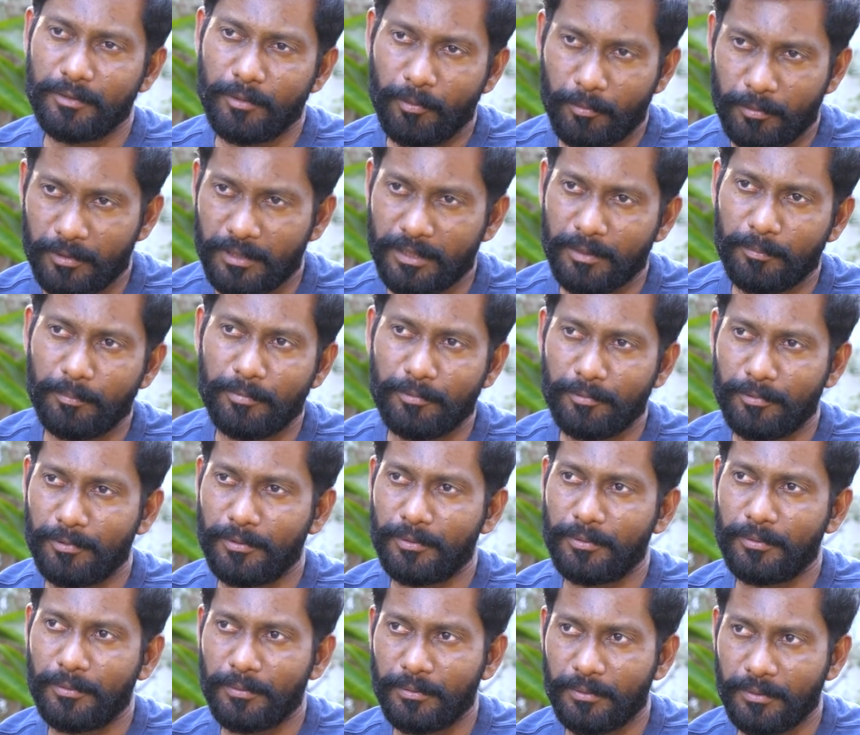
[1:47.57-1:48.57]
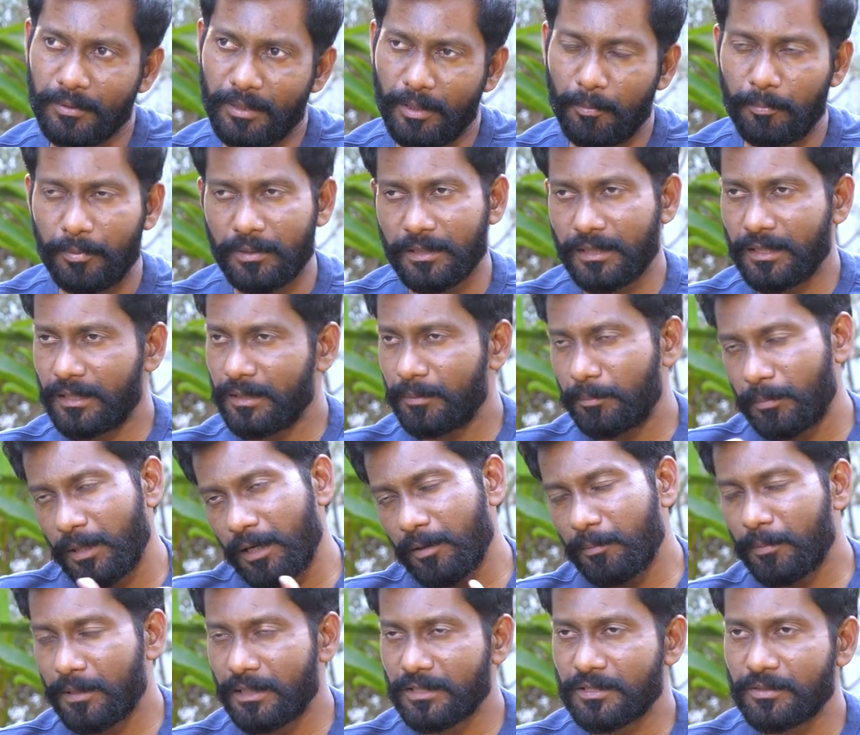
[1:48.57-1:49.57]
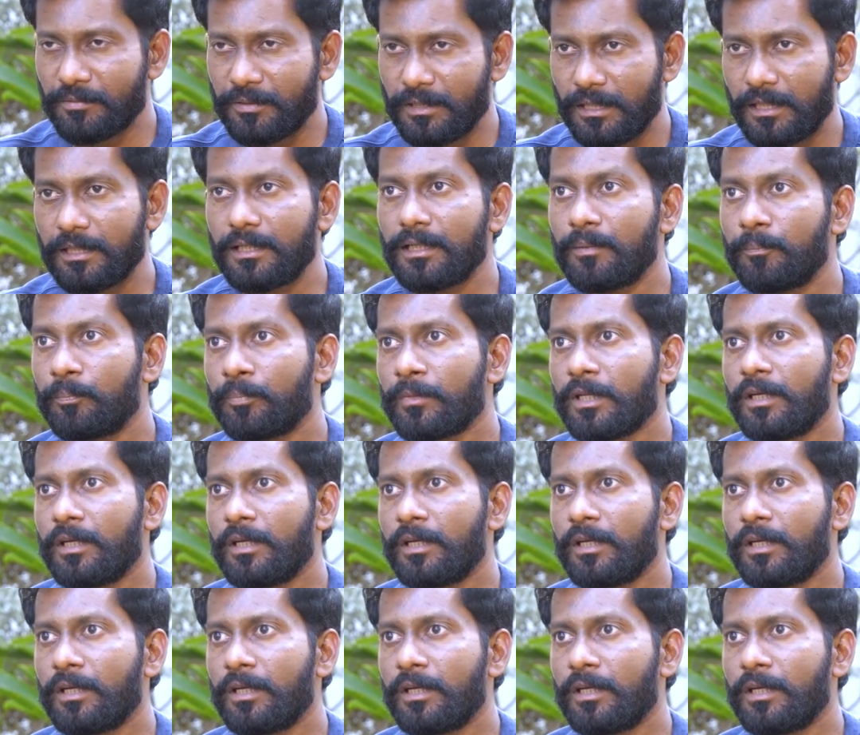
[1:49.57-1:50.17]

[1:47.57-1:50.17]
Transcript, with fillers: కొబ్బరి చెప్పేవారు అప్పటికే బాగా పరిచయం అండి అంటే